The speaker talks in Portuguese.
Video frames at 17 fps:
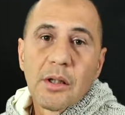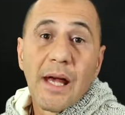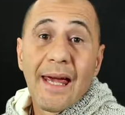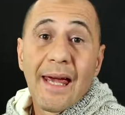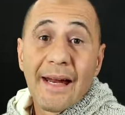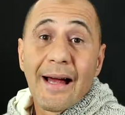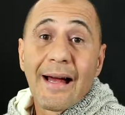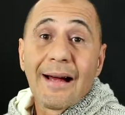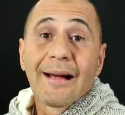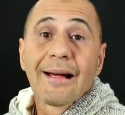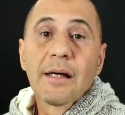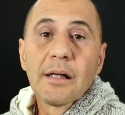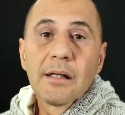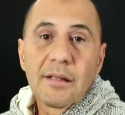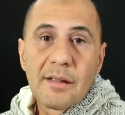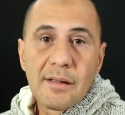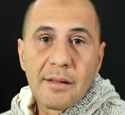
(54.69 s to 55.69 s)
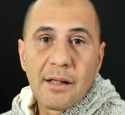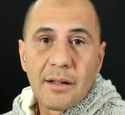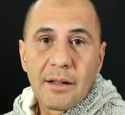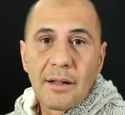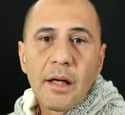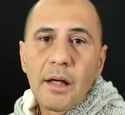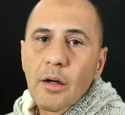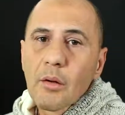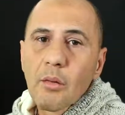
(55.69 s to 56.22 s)
era câncer.
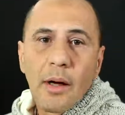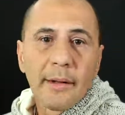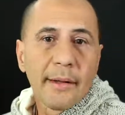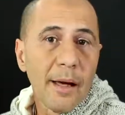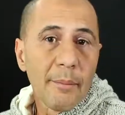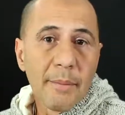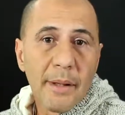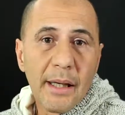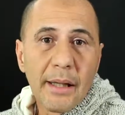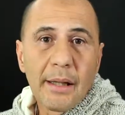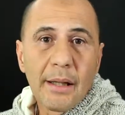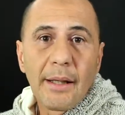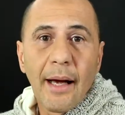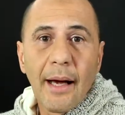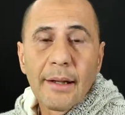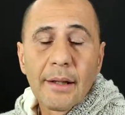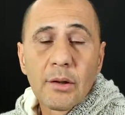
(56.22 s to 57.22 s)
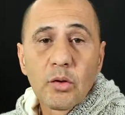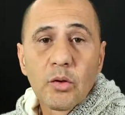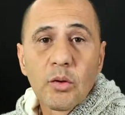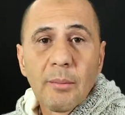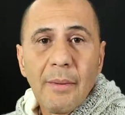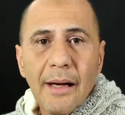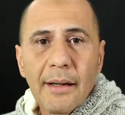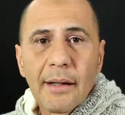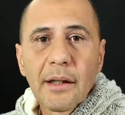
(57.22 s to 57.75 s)
E eu acabei caindo
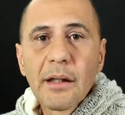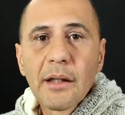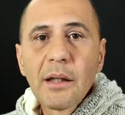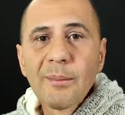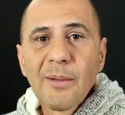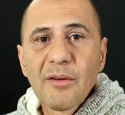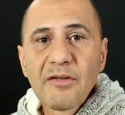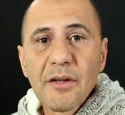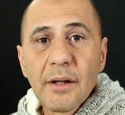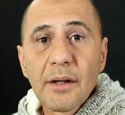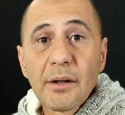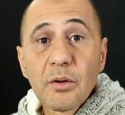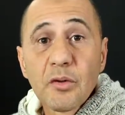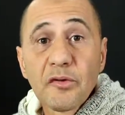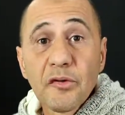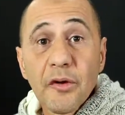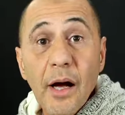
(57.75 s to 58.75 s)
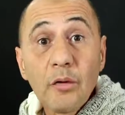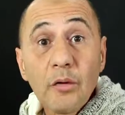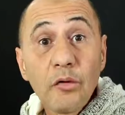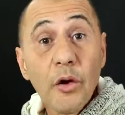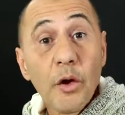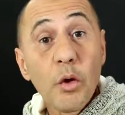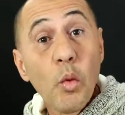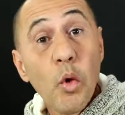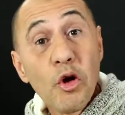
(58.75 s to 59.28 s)
numa cama, ficando fraco.
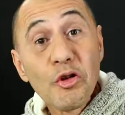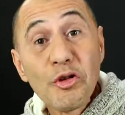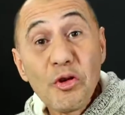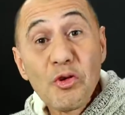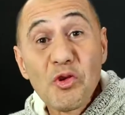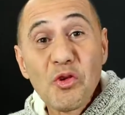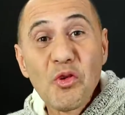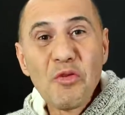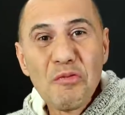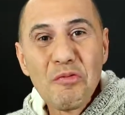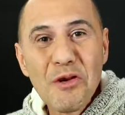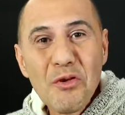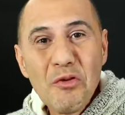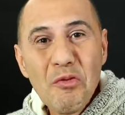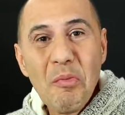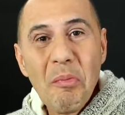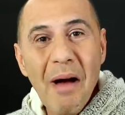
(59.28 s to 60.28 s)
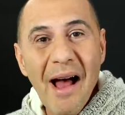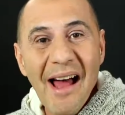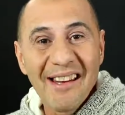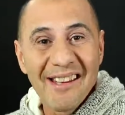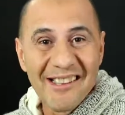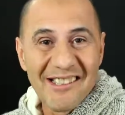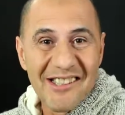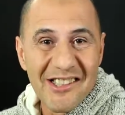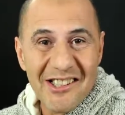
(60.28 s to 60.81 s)
Foi quando eu descobri o
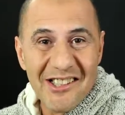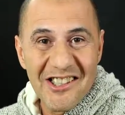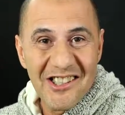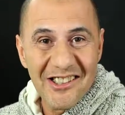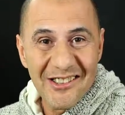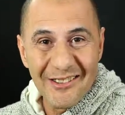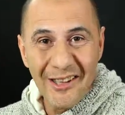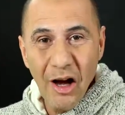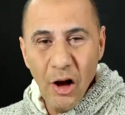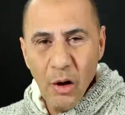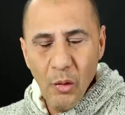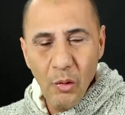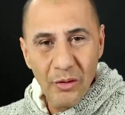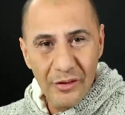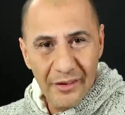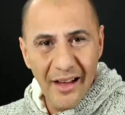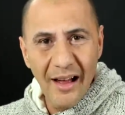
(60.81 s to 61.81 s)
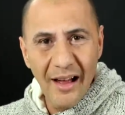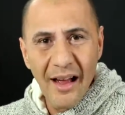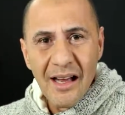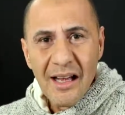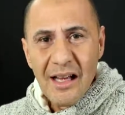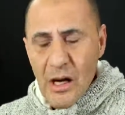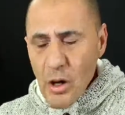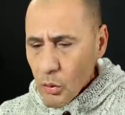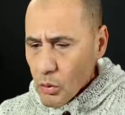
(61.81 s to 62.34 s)
marketing digital, tá?
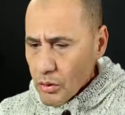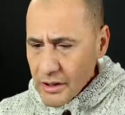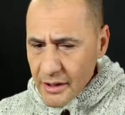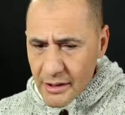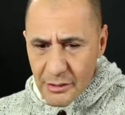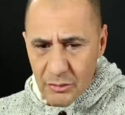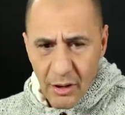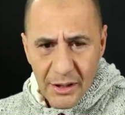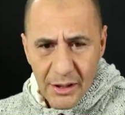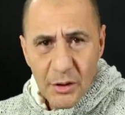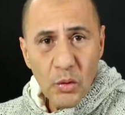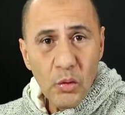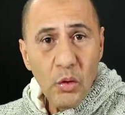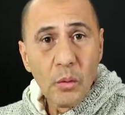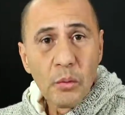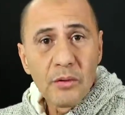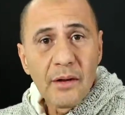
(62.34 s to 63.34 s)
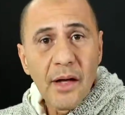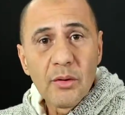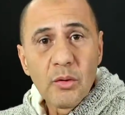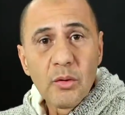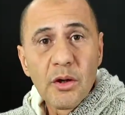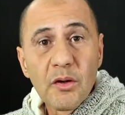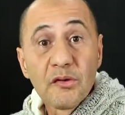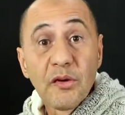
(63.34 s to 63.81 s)
Olhando ali no computador, eu